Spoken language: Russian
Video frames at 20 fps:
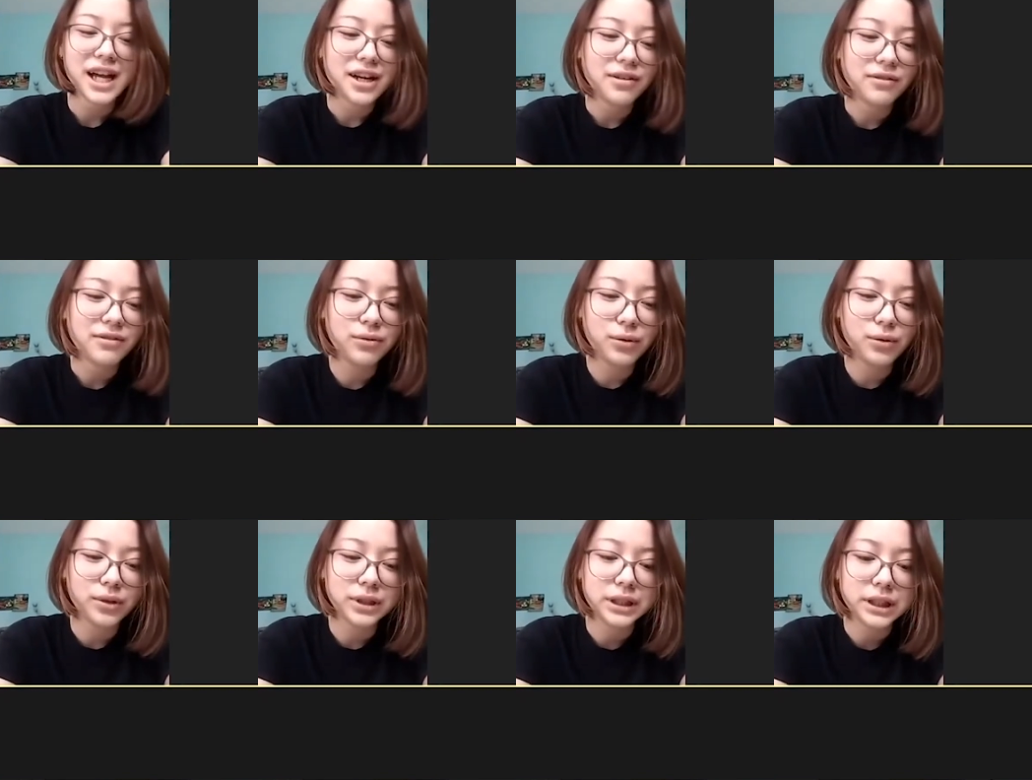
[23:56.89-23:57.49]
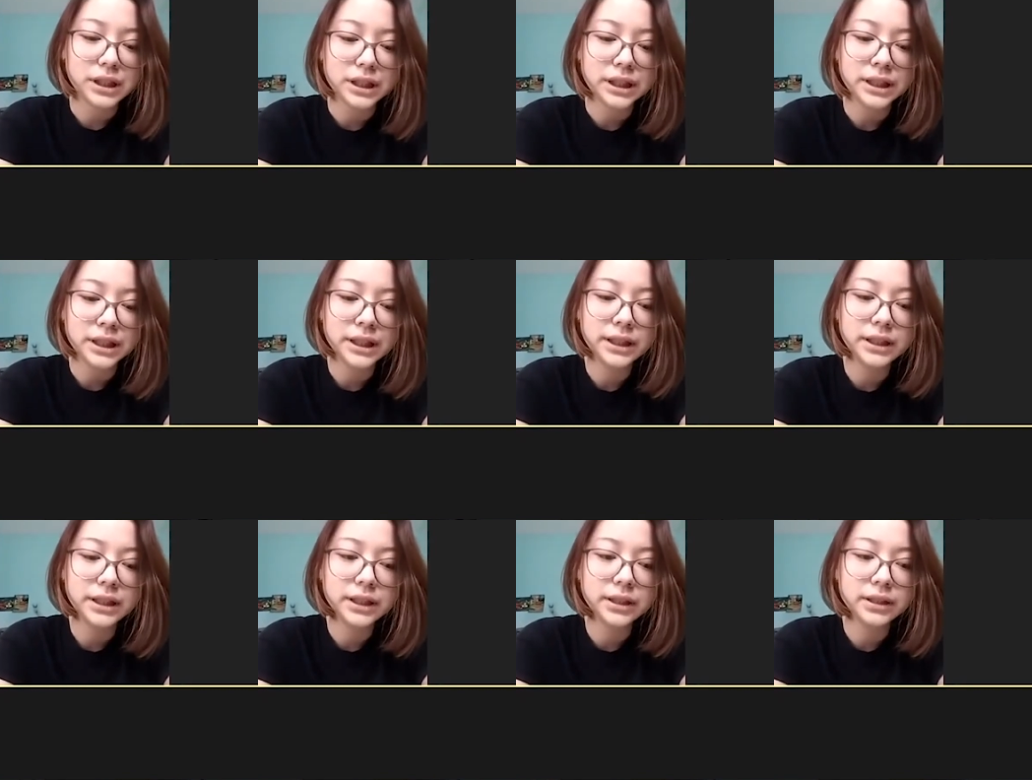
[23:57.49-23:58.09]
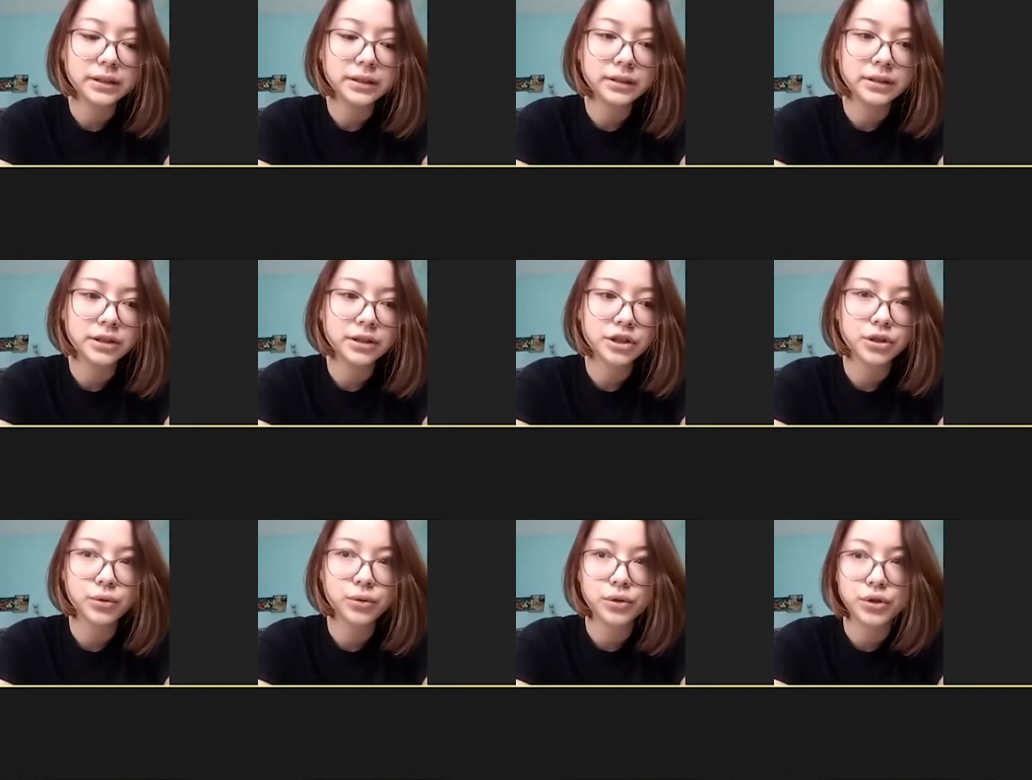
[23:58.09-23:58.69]
Вот. И э,
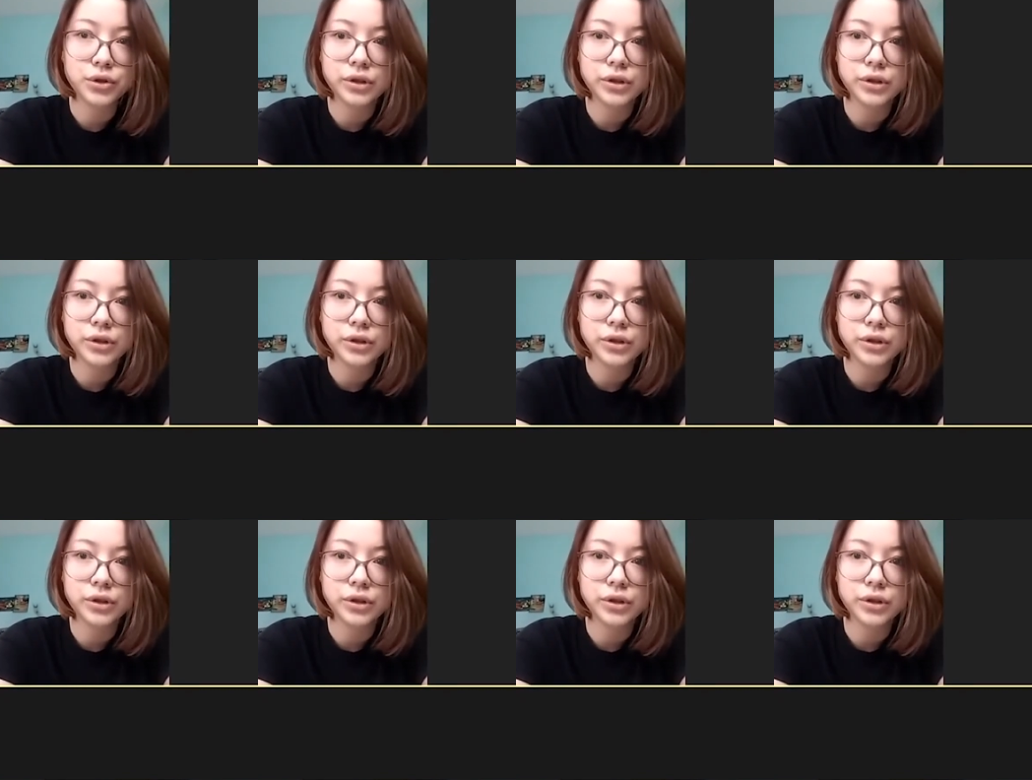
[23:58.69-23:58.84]
что еще